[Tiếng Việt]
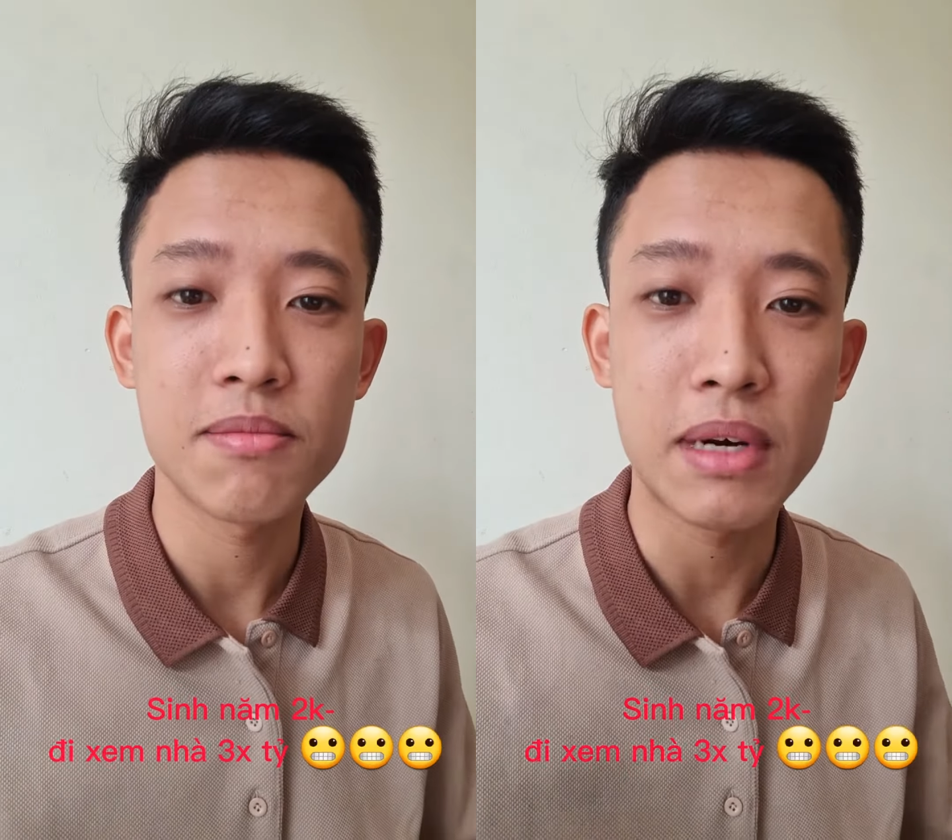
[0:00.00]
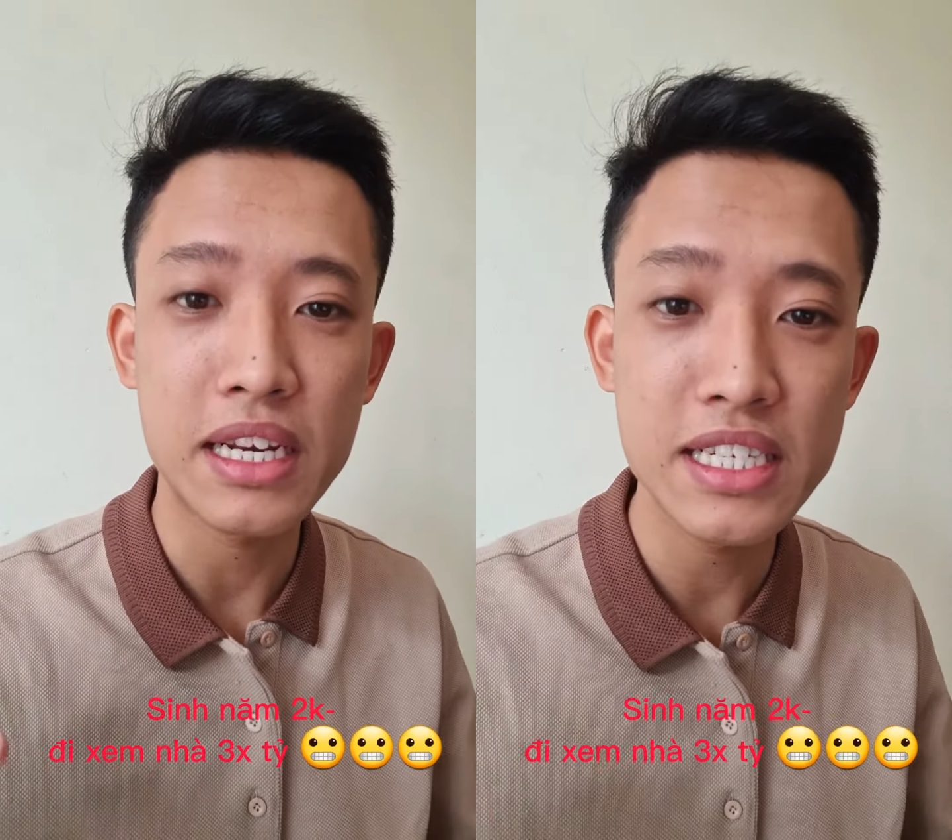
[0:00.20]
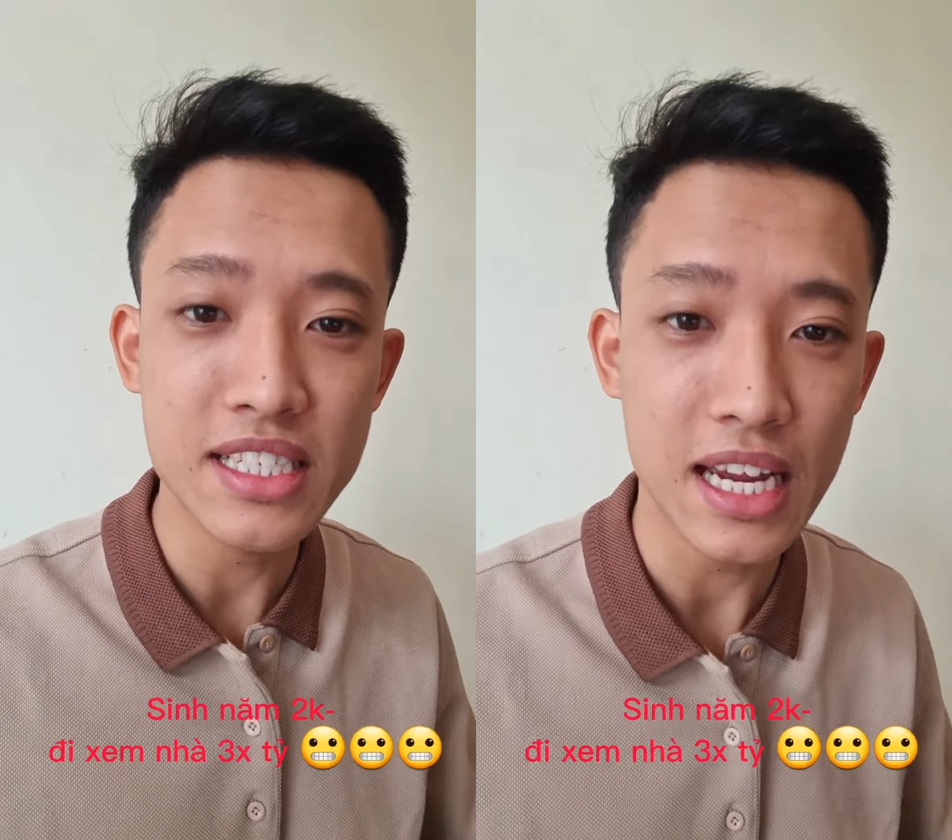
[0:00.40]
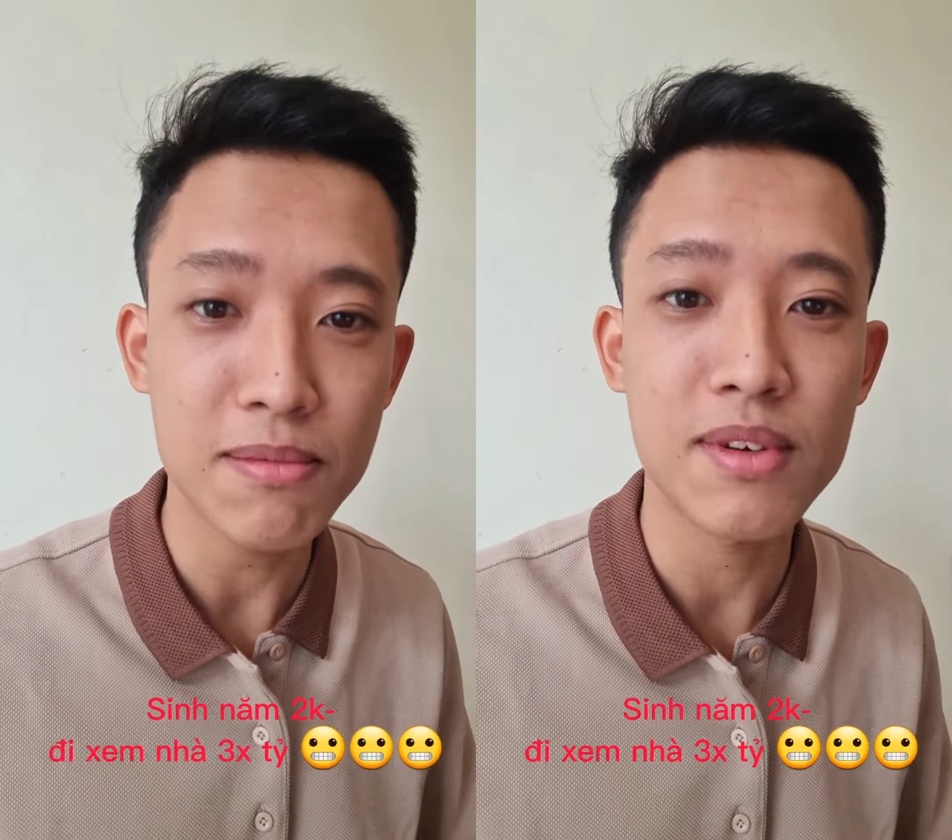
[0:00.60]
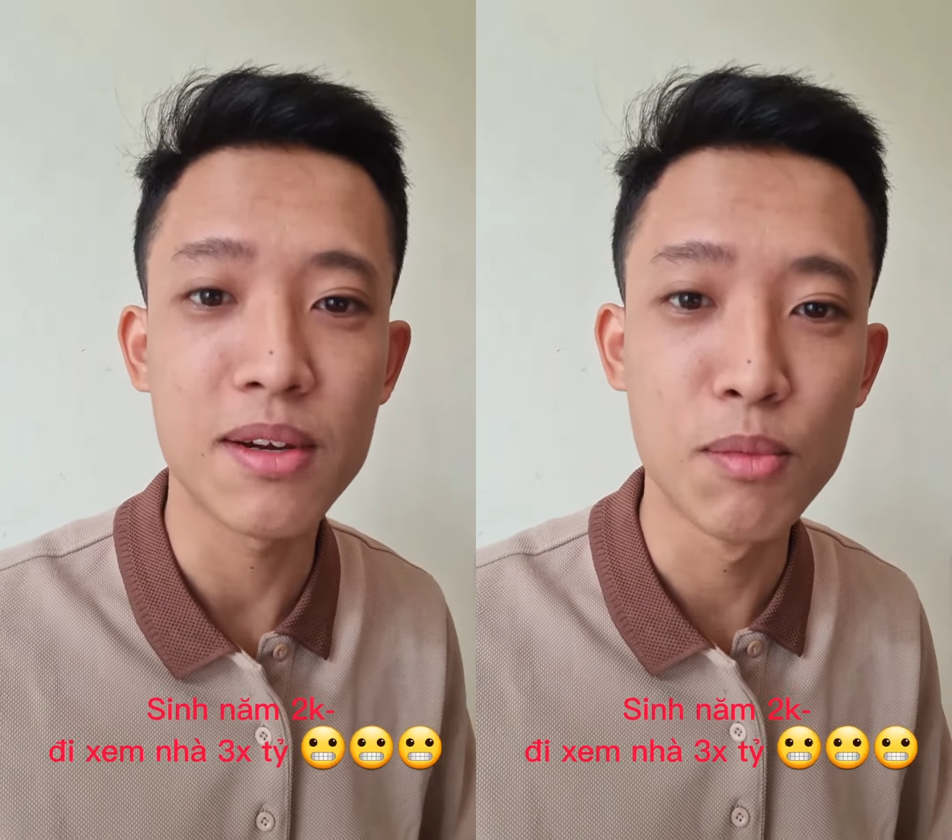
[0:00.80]
mà đi
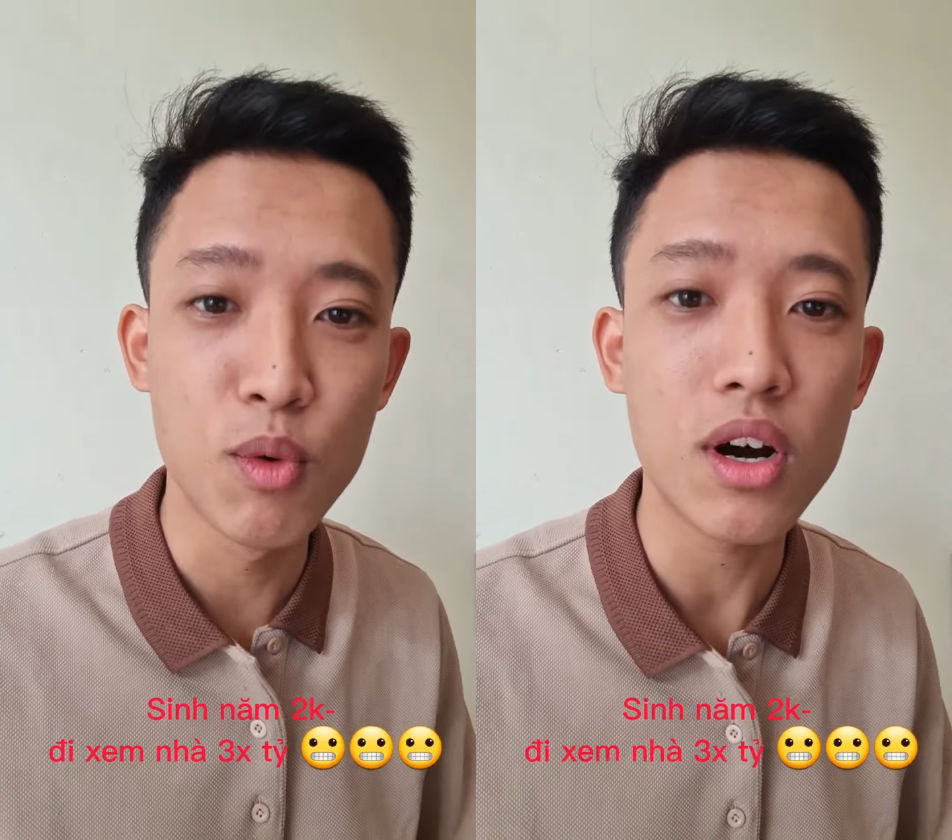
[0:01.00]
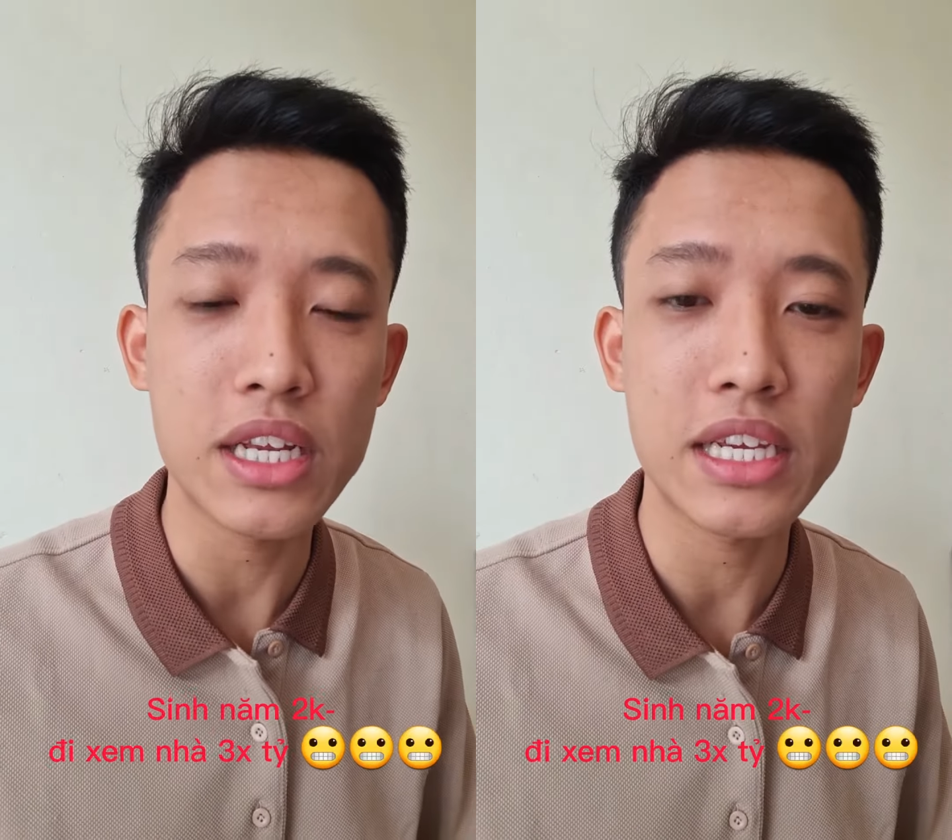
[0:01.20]
xem để mua cái